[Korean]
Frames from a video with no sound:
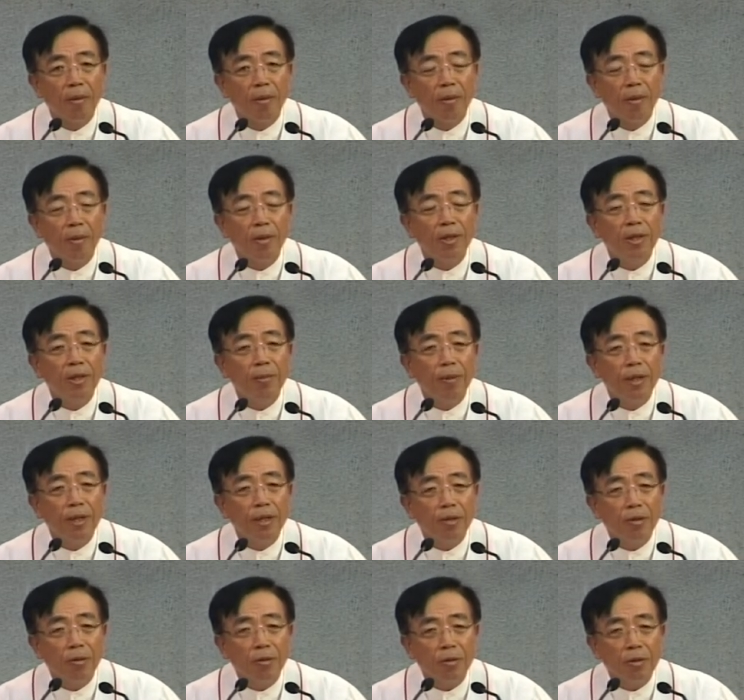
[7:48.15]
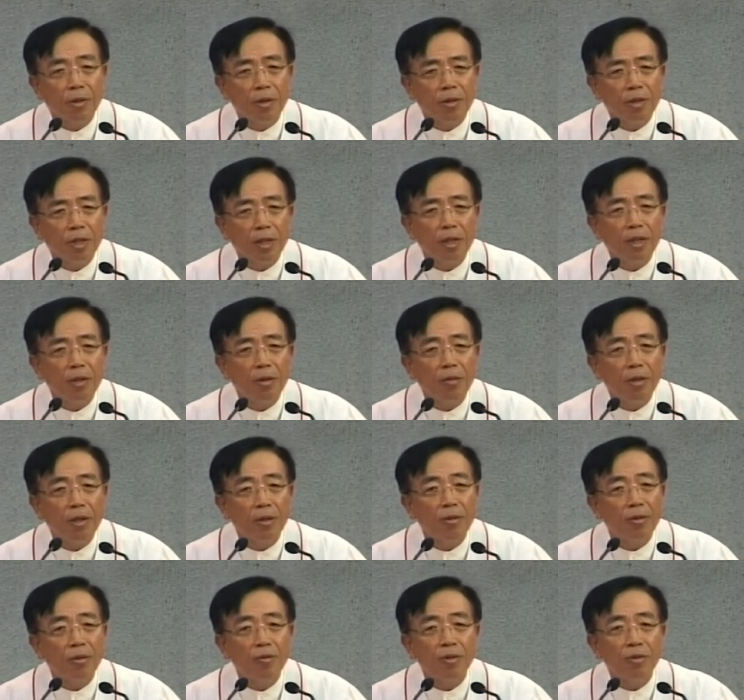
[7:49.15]
오늘 이 배에서도 선장의
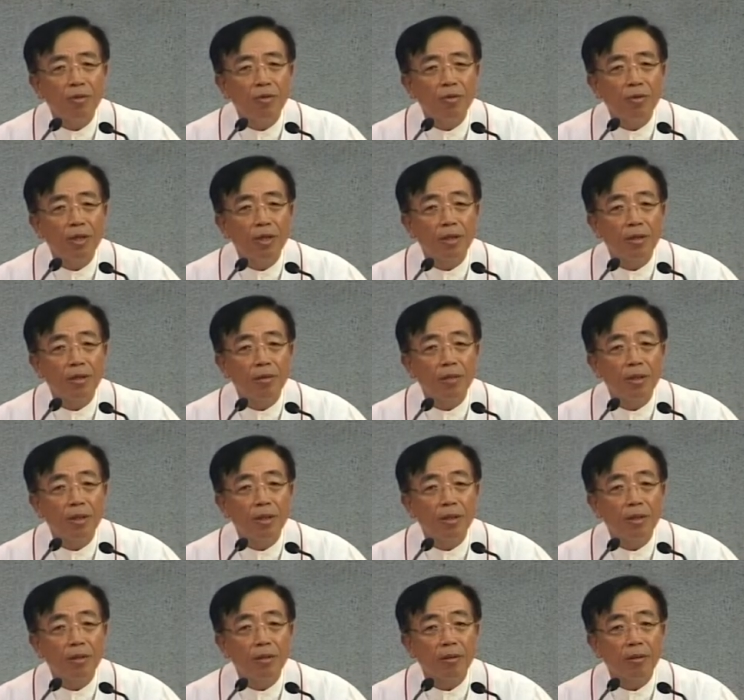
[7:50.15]
역할은 너무 중요했습니다.